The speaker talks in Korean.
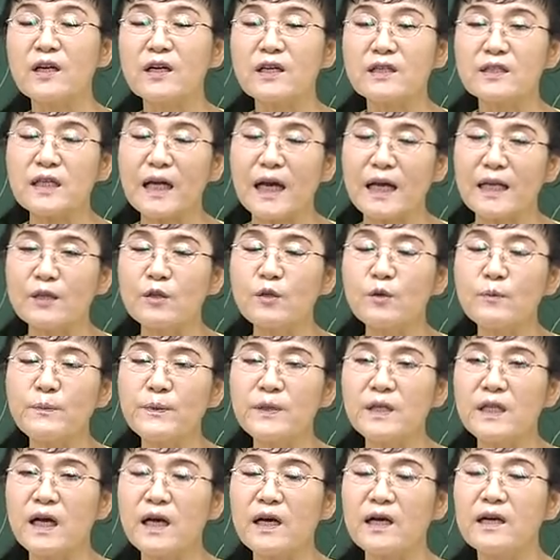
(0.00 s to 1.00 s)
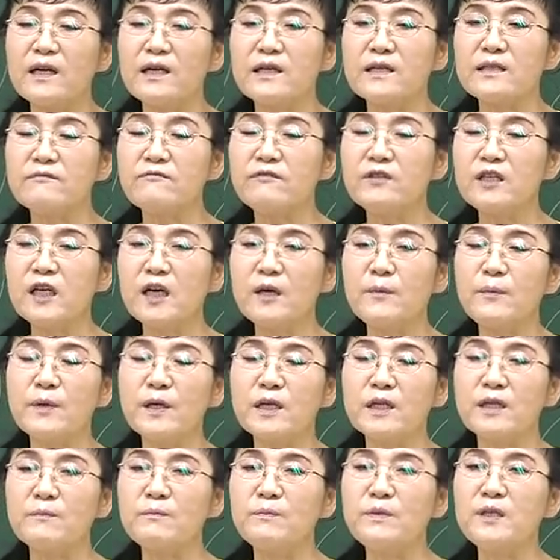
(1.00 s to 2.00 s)
그래서 아토피나 우리가
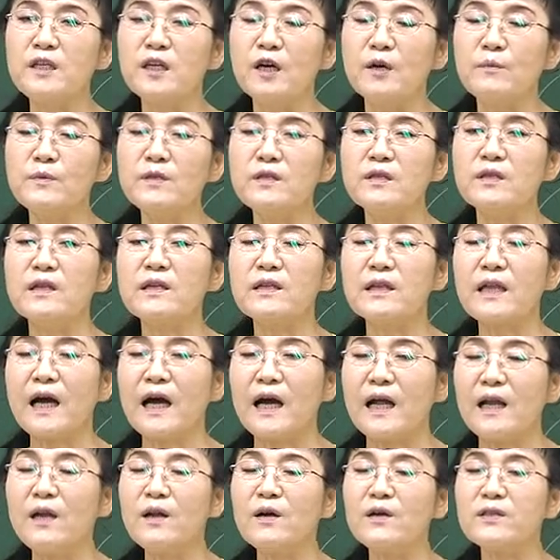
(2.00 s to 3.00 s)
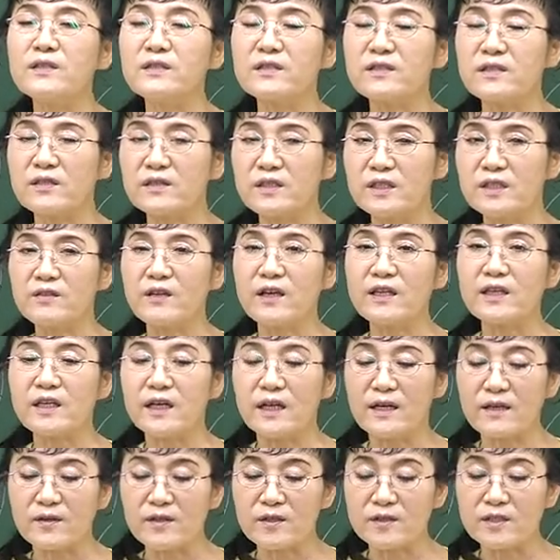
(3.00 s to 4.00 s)
보게 된 비염은 다 알러지성
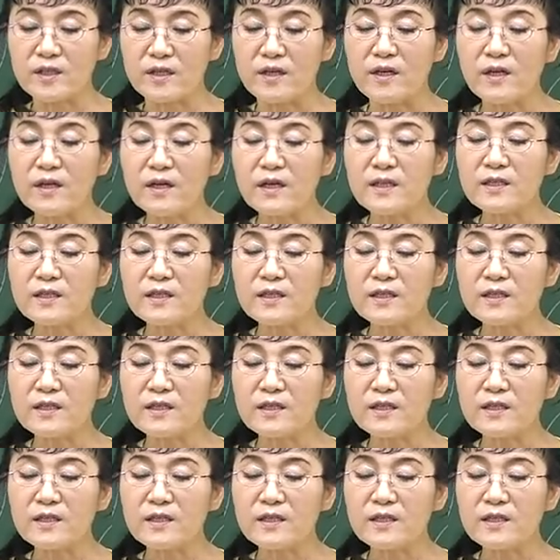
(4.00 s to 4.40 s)
질환이라는 거죠.